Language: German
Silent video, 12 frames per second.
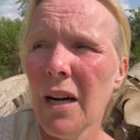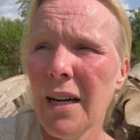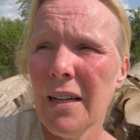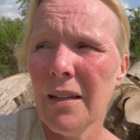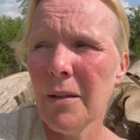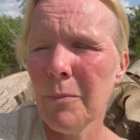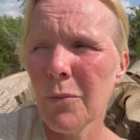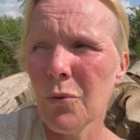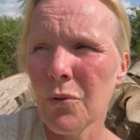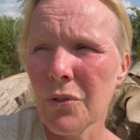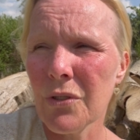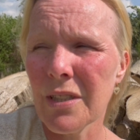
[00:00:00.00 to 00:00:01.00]
Ähm,
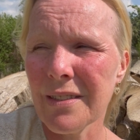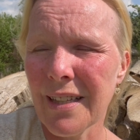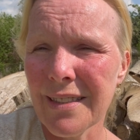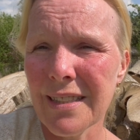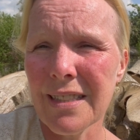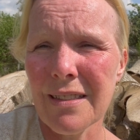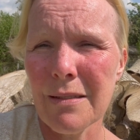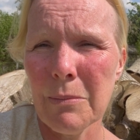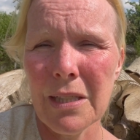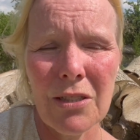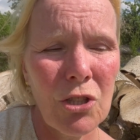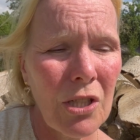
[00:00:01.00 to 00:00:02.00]
und seit ich das
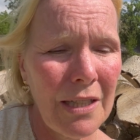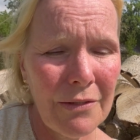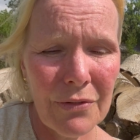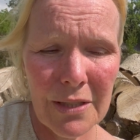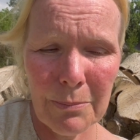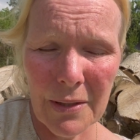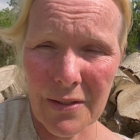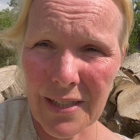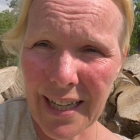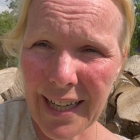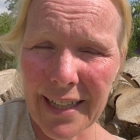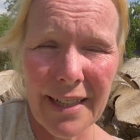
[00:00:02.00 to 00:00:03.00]
mache, schlafe ich
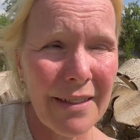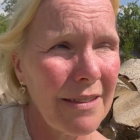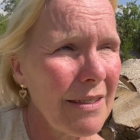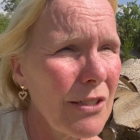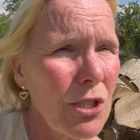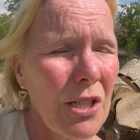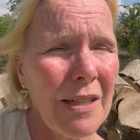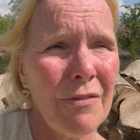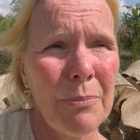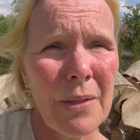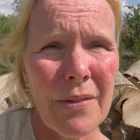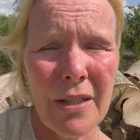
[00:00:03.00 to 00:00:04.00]
besser ein, ich schlafe
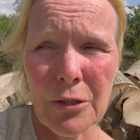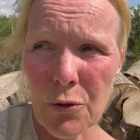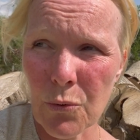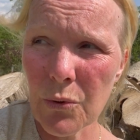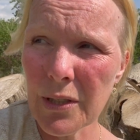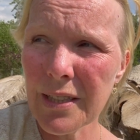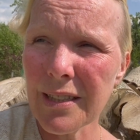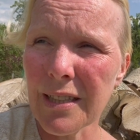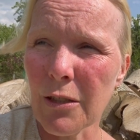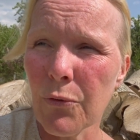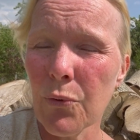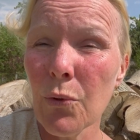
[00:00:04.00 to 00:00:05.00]
besser durch,
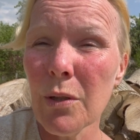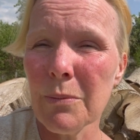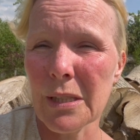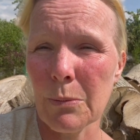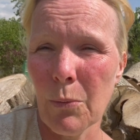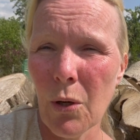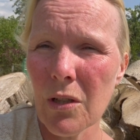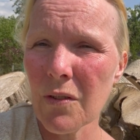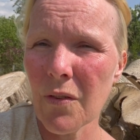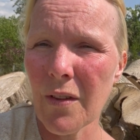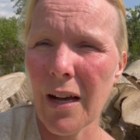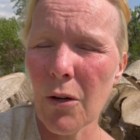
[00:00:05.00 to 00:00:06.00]
ich fühle mich
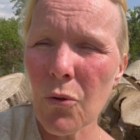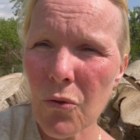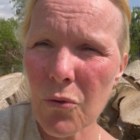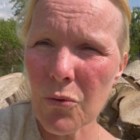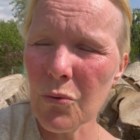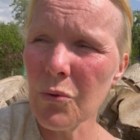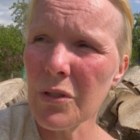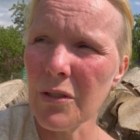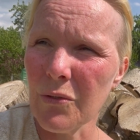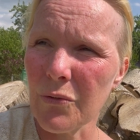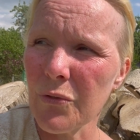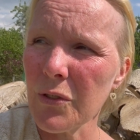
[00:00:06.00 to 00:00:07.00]
morgens ausgeruhter
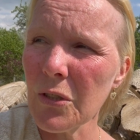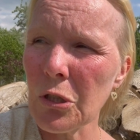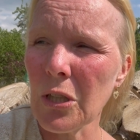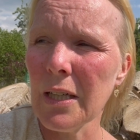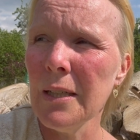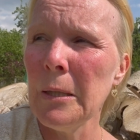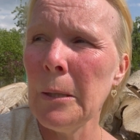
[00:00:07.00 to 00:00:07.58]
und frischer